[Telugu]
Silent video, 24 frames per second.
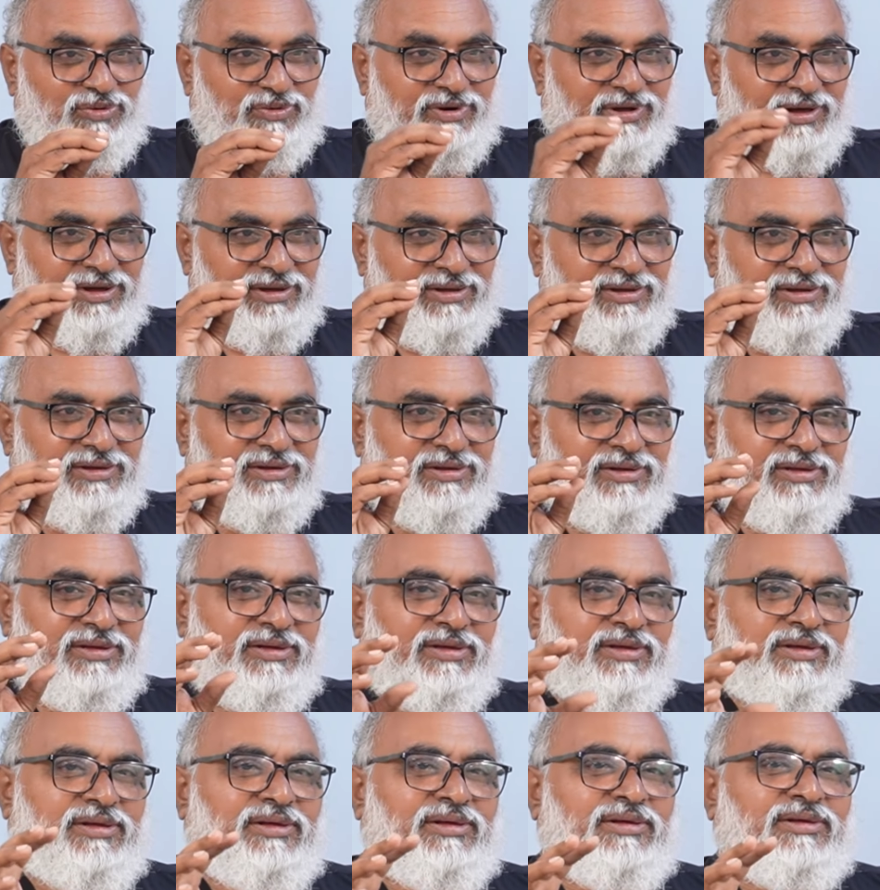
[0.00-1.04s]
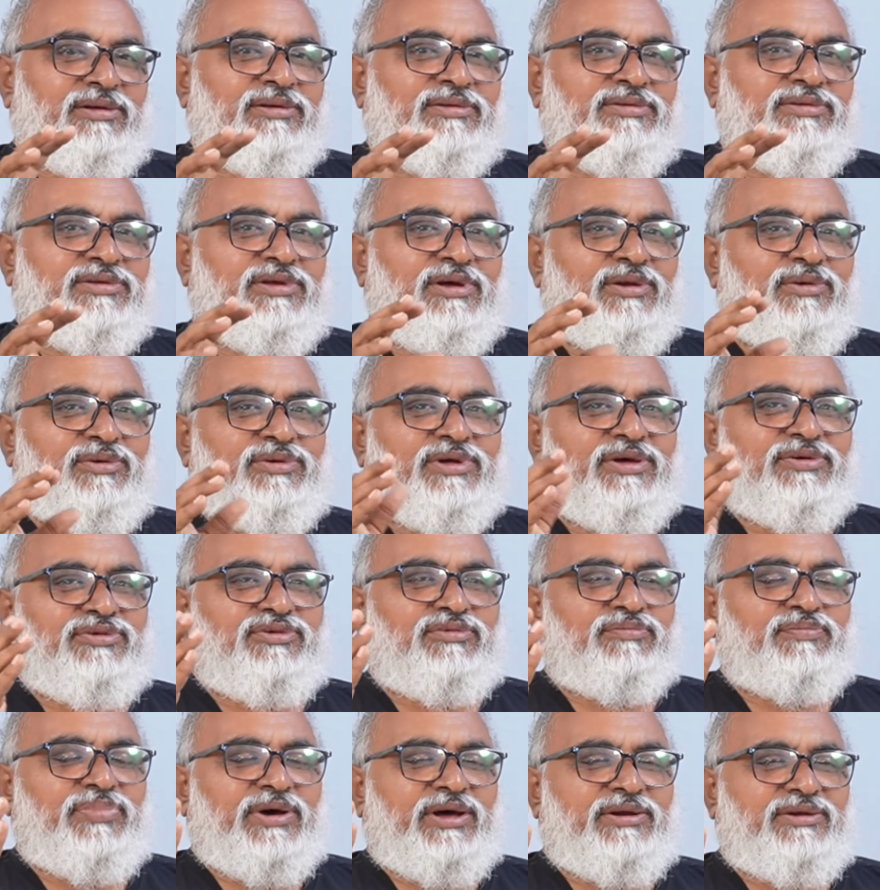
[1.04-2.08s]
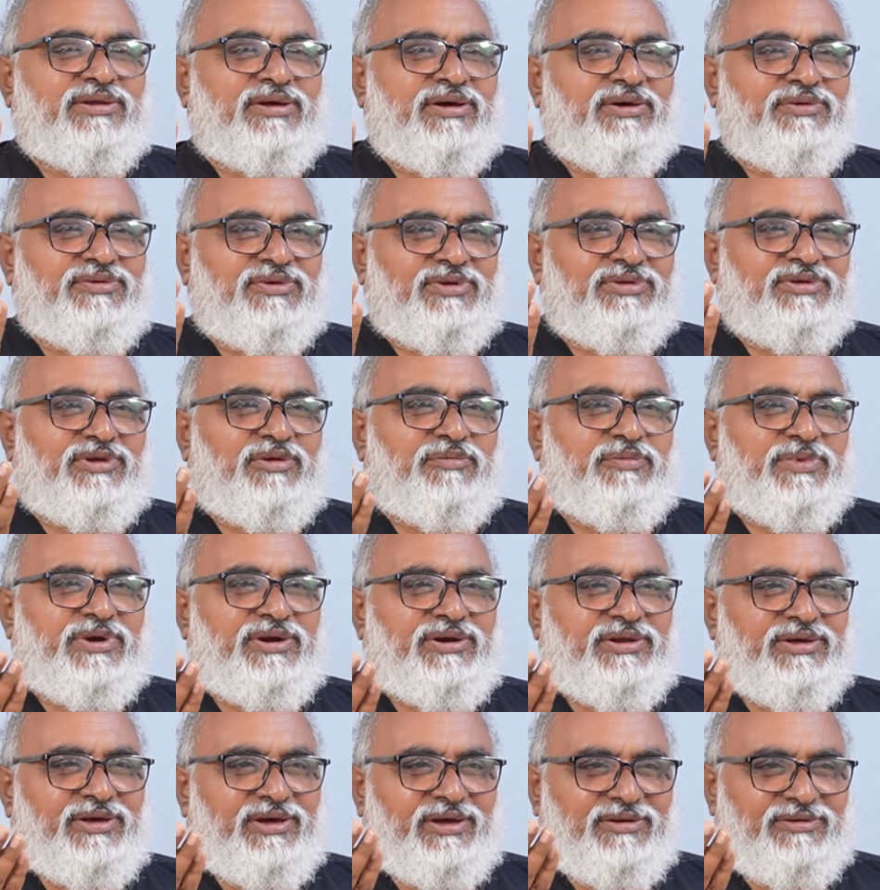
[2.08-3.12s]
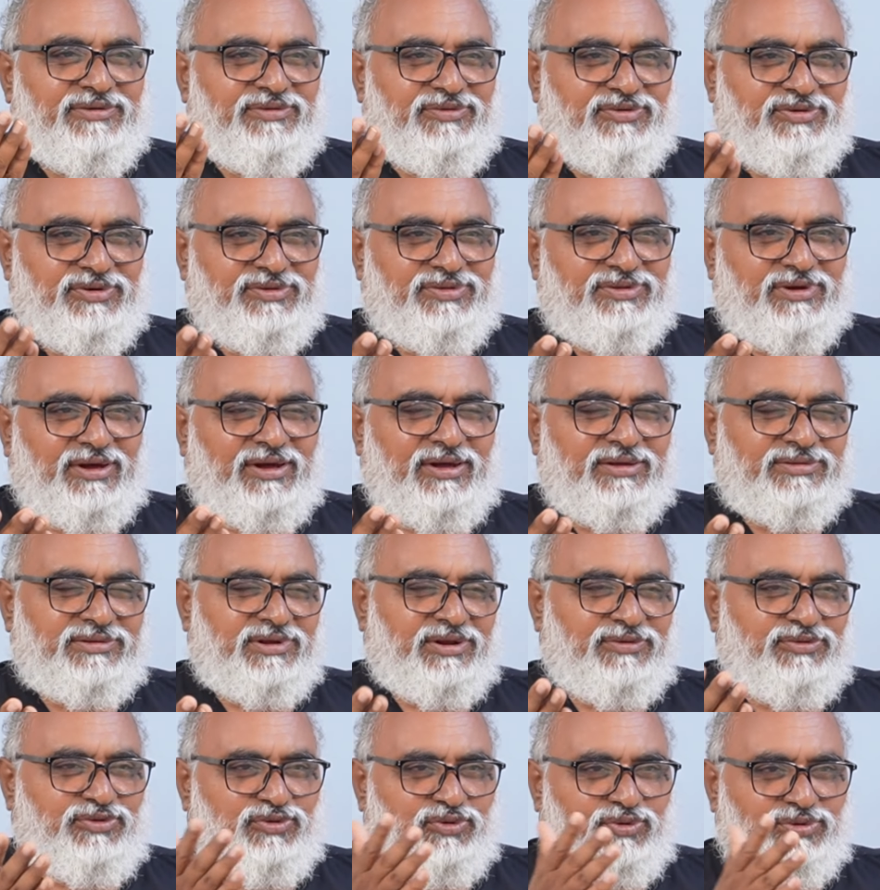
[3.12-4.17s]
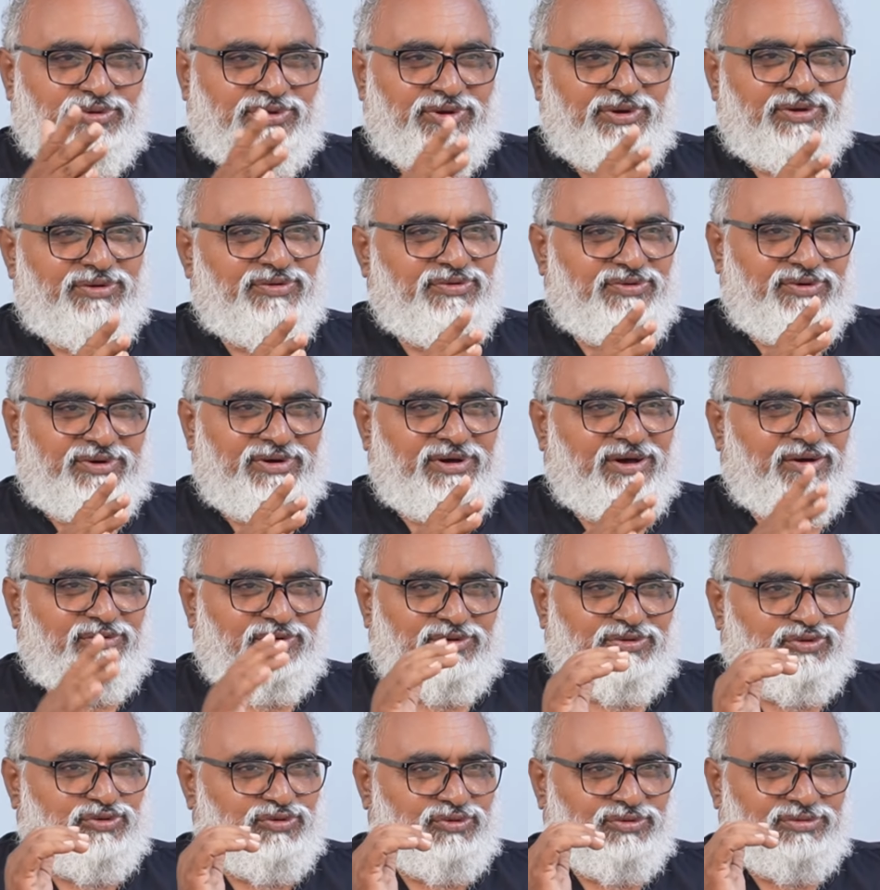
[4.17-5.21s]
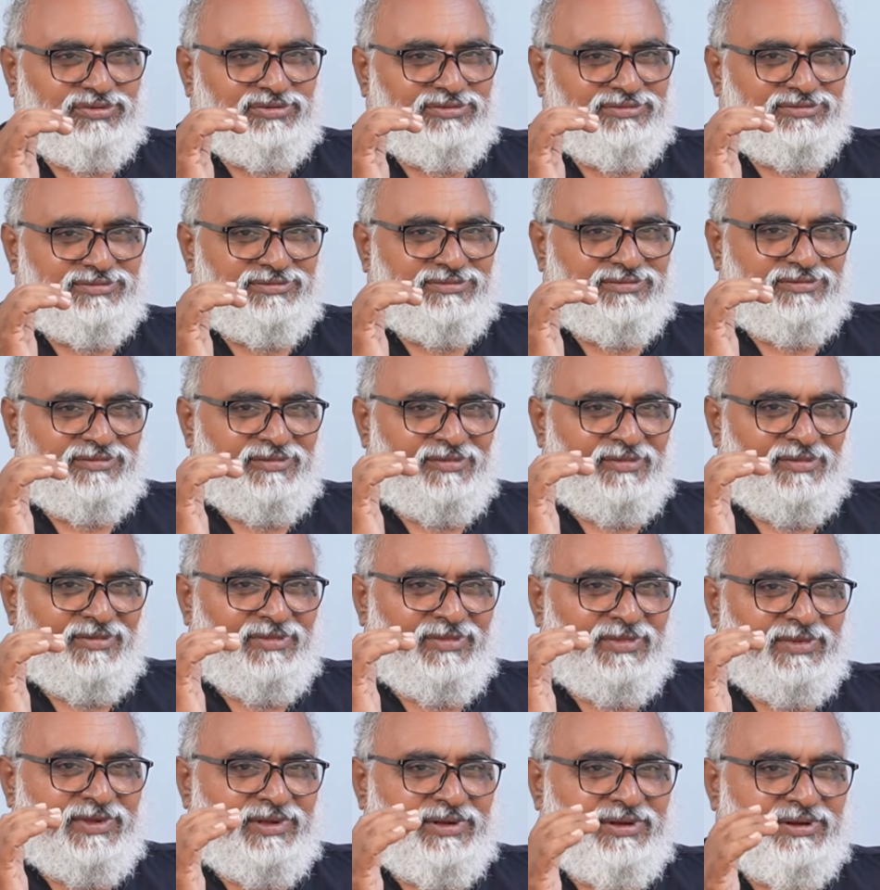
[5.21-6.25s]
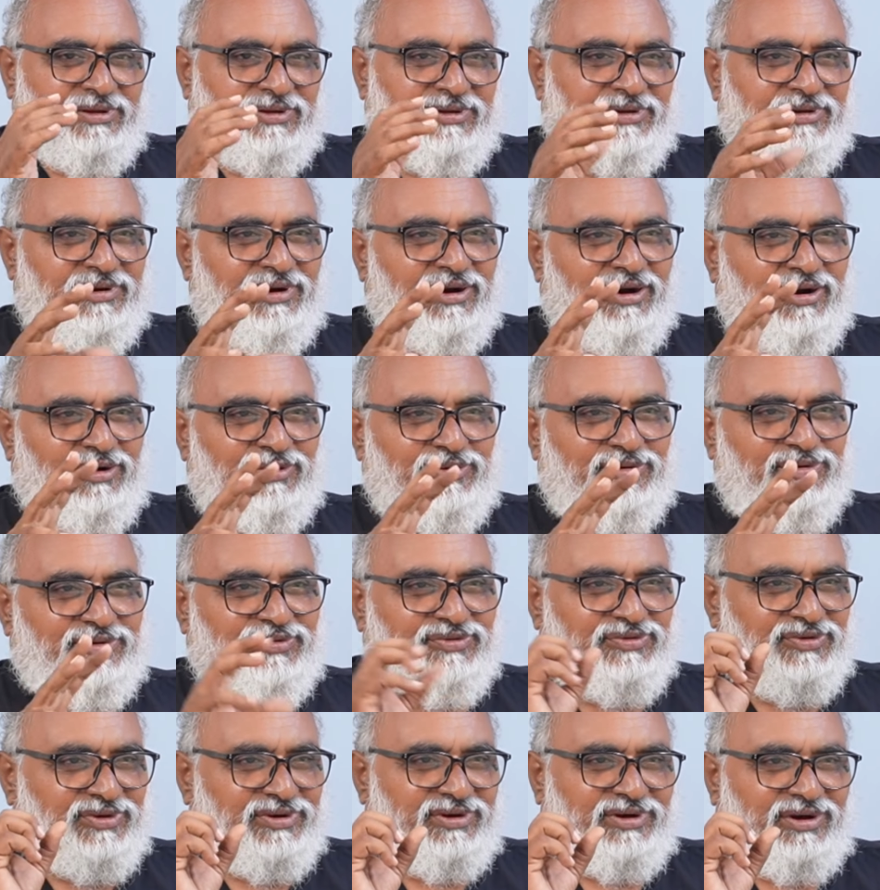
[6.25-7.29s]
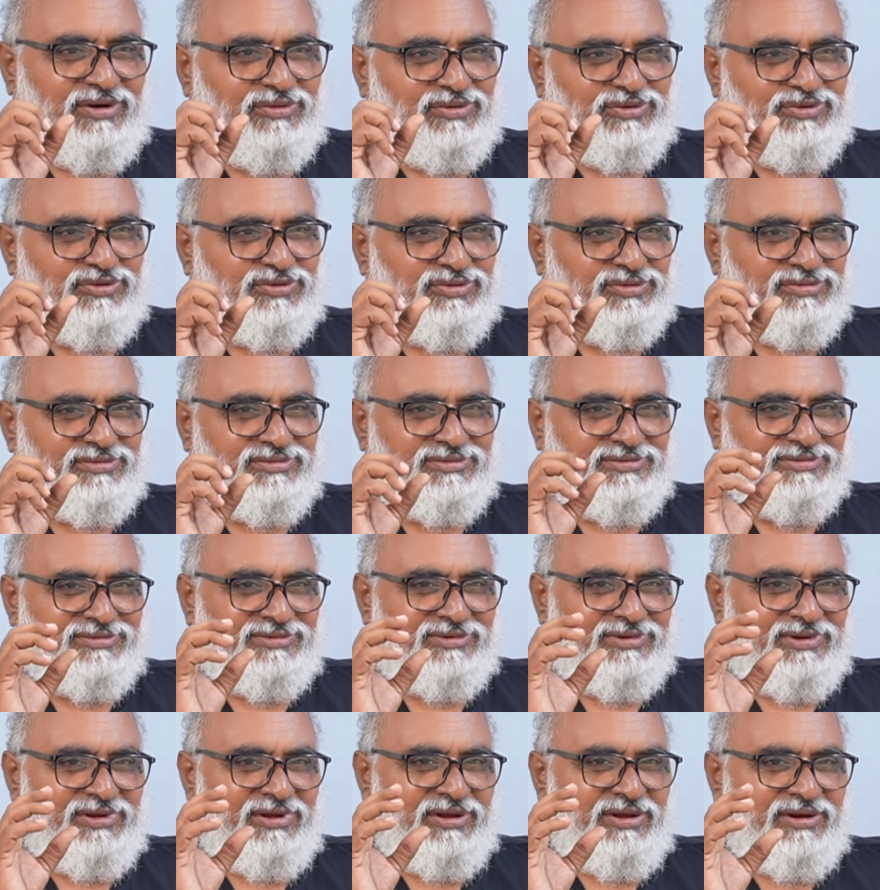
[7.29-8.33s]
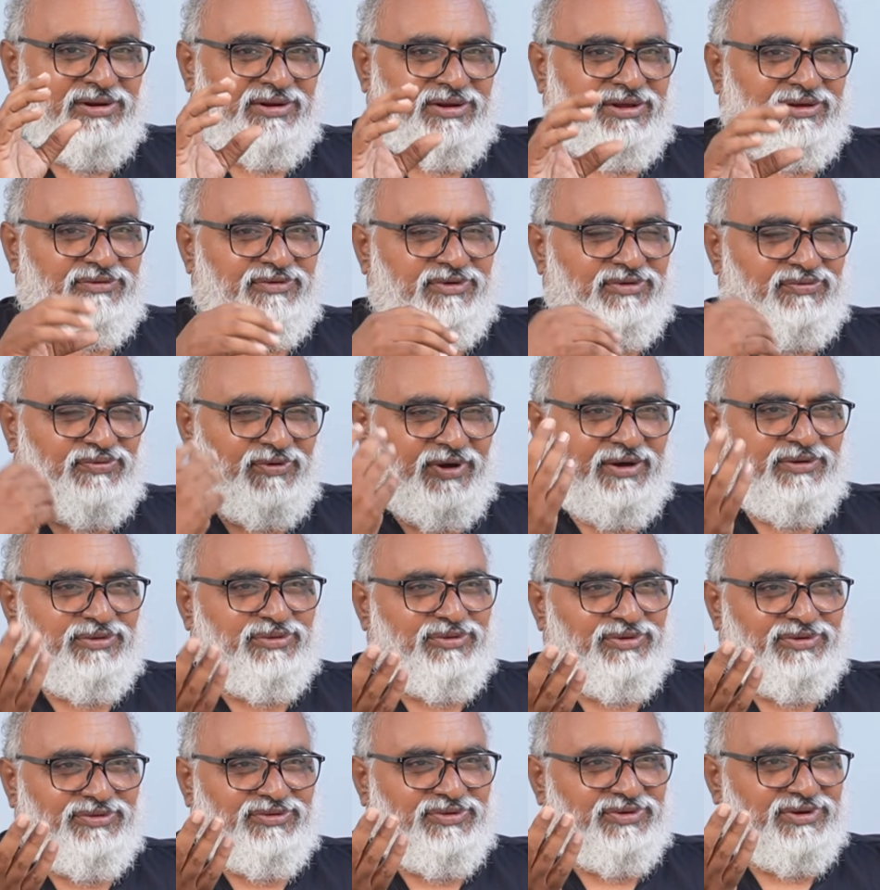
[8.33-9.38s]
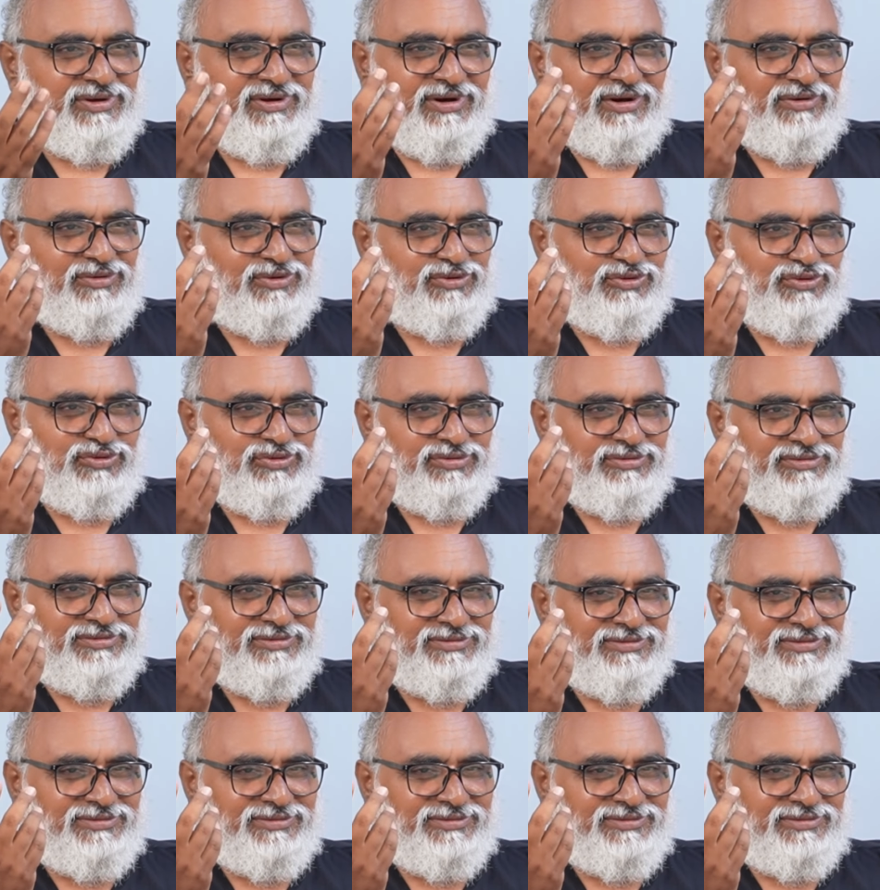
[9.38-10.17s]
కూడా తెలుగుదేశం పార్టీకి చెందిన మీడియా నుంచి ఆంధ్రజ్యోతి నుంచి కావచ్చు ఈనాడు నుంచి కావచ్చు టీవీ ఫైవ్ నుంచి కావచ్చు